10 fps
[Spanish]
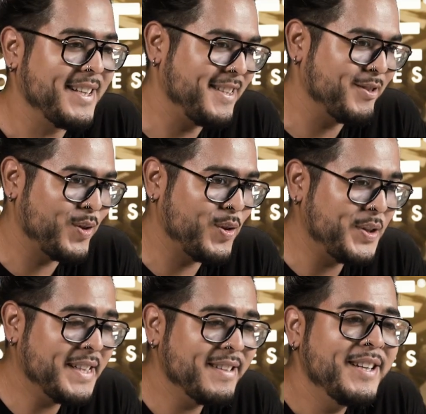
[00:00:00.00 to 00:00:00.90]
Aquí en
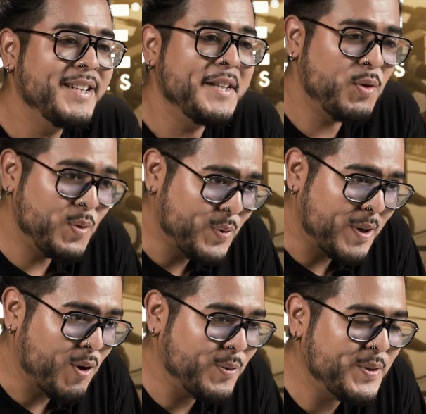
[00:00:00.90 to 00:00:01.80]
Sonotech, junto a
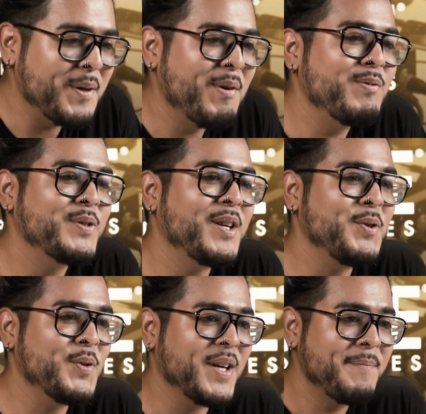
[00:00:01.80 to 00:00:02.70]
Road, te vamos a
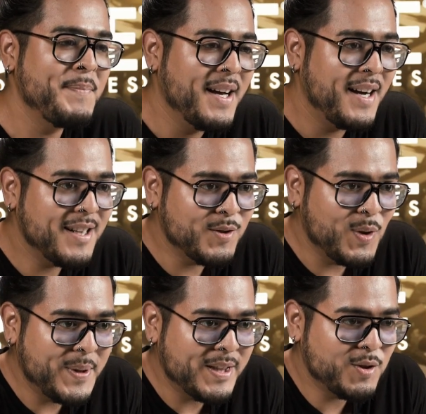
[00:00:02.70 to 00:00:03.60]
ayudar a
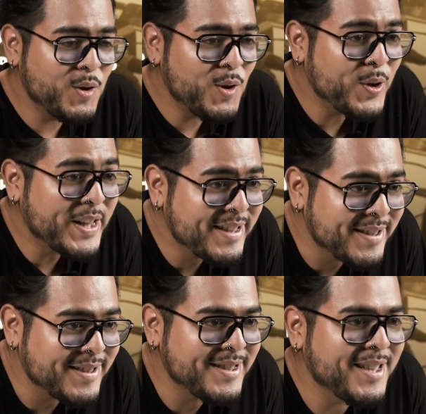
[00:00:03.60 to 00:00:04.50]
resolver todo lo que
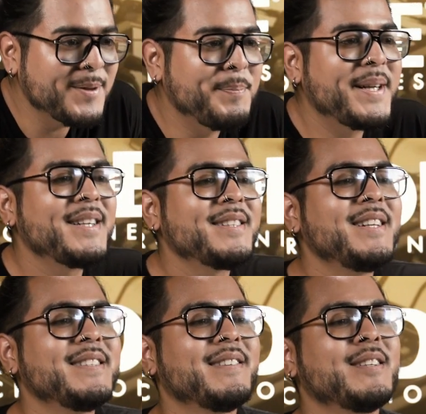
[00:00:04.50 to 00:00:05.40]
necesitas para
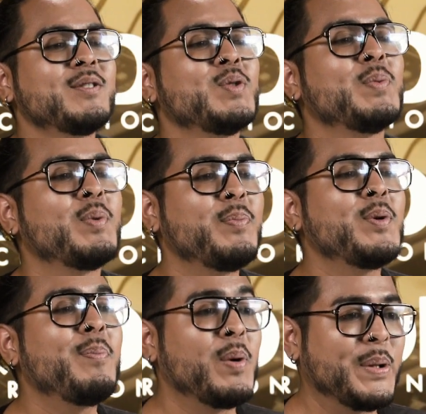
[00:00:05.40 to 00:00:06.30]
realizar tu
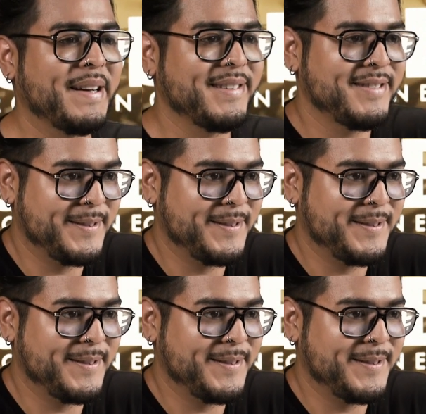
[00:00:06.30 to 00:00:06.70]
propio podcast.